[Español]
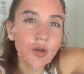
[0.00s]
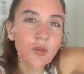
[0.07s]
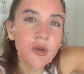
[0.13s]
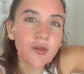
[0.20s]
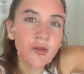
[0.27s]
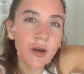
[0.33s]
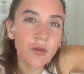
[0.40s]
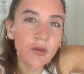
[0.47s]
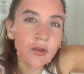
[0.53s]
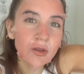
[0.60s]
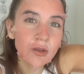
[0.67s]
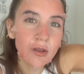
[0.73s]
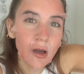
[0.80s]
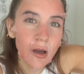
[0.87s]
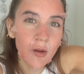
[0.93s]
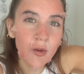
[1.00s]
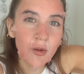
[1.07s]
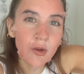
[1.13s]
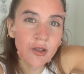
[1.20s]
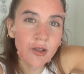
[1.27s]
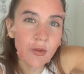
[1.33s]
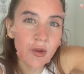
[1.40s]
son mis favos,
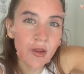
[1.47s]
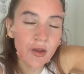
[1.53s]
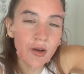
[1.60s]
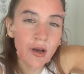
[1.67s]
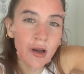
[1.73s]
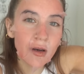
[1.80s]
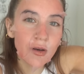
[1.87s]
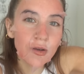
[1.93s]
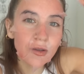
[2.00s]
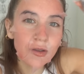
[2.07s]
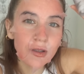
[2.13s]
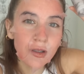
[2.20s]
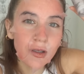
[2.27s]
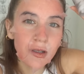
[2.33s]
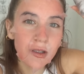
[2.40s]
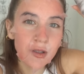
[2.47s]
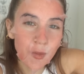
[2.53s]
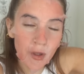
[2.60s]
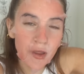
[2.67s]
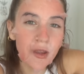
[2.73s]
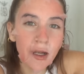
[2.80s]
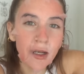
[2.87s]
aprovecho a mencionarlos, eh,
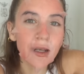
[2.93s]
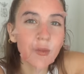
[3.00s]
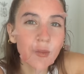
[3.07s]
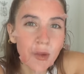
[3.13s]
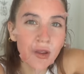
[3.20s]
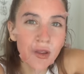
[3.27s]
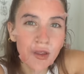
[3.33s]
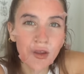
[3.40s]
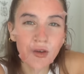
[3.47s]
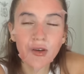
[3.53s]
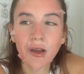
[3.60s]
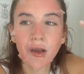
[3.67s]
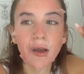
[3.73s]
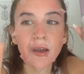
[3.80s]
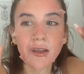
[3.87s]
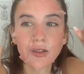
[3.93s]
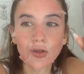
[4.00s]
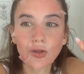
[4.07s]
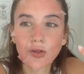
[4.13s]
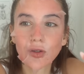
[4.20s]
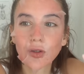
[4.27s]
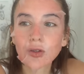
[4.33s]
especial mención a
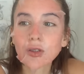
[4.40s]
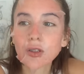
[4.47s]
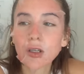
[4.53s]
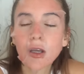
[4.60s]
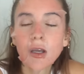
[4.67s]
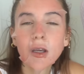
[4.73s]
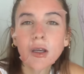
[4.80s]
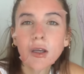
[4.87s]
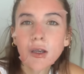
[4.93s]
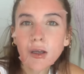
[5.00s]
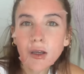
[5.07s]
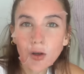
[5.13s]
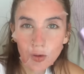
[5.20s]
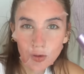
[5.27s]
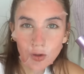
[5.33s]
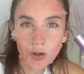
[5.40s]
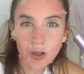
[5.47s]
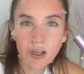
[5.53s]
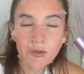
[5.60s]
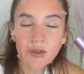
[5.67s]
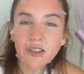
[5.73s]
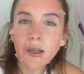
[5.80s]
estos dos, junto
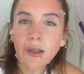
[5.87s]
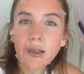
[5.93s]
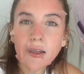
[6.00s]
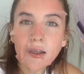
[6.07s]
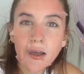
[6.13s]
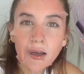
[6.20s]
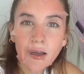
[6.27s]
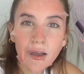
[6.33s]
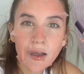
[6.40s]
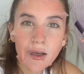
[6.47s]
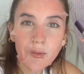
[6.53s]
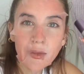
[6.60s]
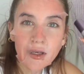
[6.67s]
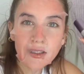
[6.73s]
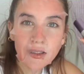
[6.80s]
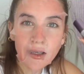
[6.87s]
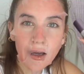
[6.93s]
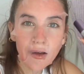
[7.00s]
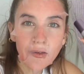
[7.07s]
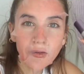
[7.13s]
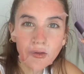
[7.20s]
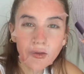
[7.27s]
con la mascarilla, el Miss
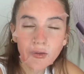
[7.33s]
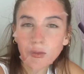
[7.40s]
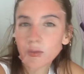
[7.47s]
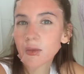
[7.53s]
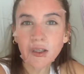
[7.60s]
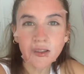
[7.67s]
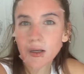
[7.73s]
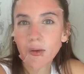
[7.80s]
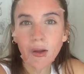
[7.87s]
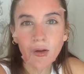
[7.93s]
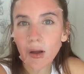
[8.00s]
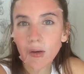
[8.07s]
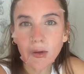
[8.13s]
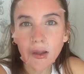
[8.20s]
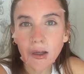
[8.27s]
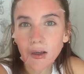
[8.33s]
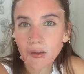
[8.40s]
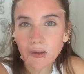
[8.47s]
Half me ha salvado la vida